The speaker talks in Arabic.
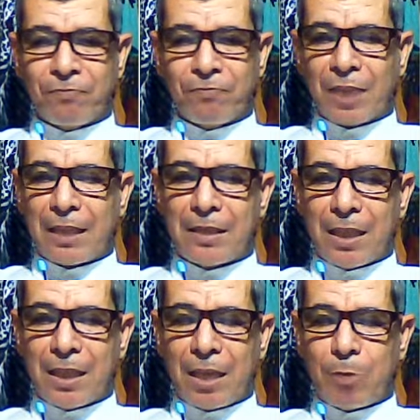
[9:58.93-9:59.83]
الذين
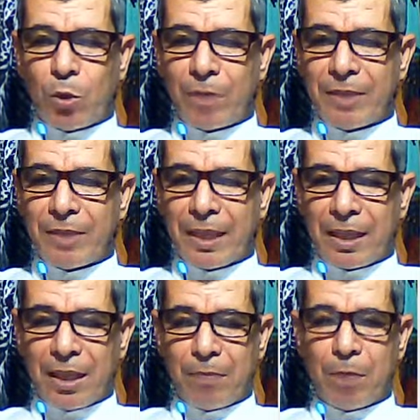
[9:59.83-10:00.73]
يعملون
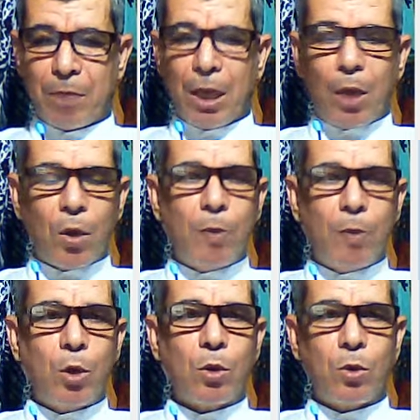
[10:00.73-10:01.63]
بذكائهم
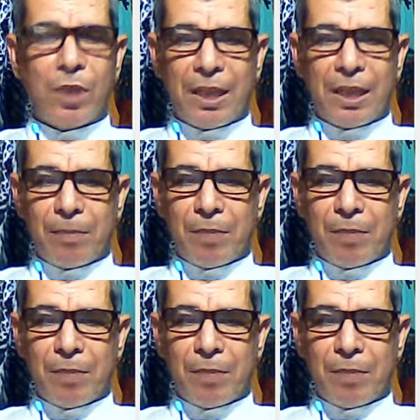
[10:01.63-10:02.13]
وبعقولهم